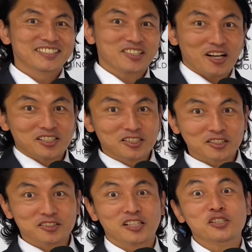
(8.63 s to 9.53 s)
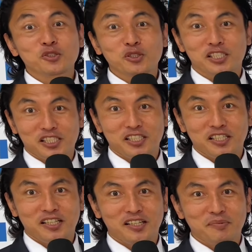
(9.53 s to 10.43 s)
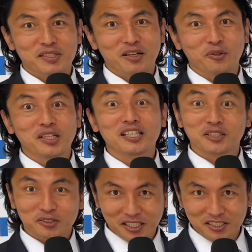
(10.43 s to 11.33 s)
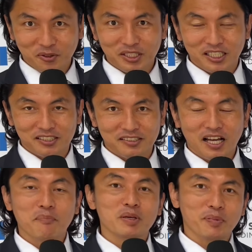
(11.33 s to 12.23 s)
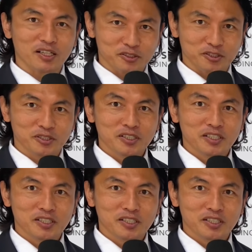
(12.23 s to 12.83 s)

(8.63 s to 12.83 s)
さあ7月30日、えー、三重ホンダヒート戦においてですねハッピーパーク、